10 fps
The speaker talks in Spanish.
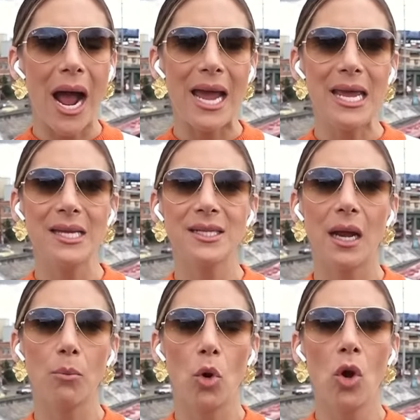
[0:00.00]
Ahí se
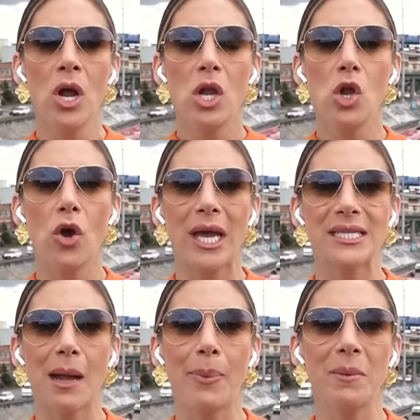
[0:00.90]
armó lo que
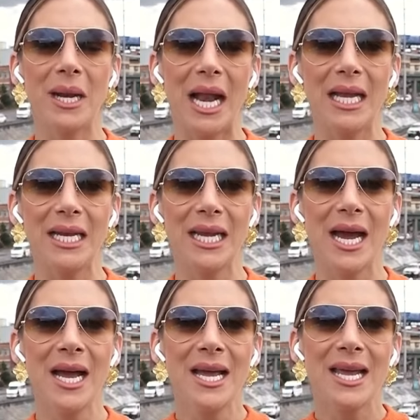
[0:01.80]
es la primera
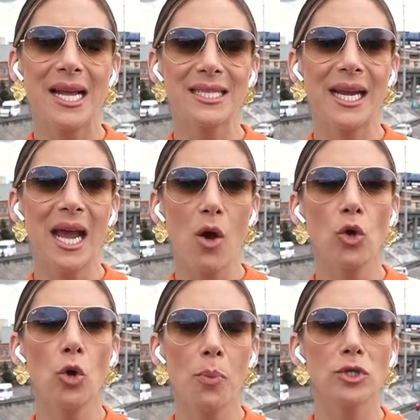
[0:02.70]
línea, que sería un
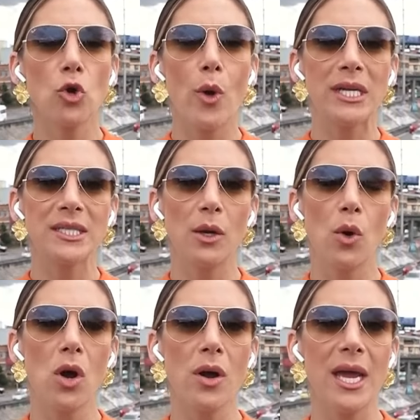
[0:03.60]
grupo
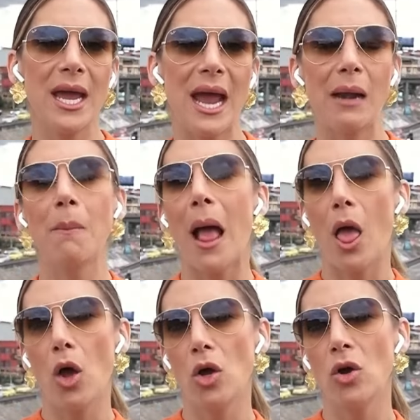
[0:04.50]
subversivo eh,
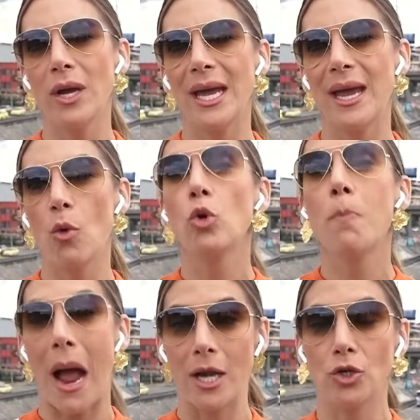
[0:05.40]
armado eh,
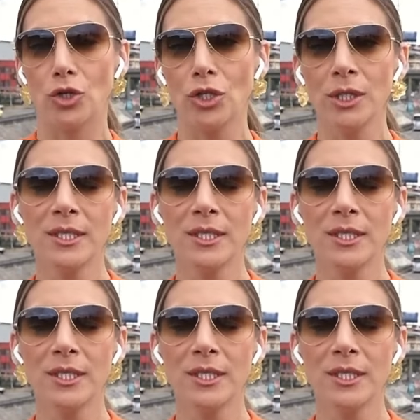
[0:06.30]
urbano, ¿no?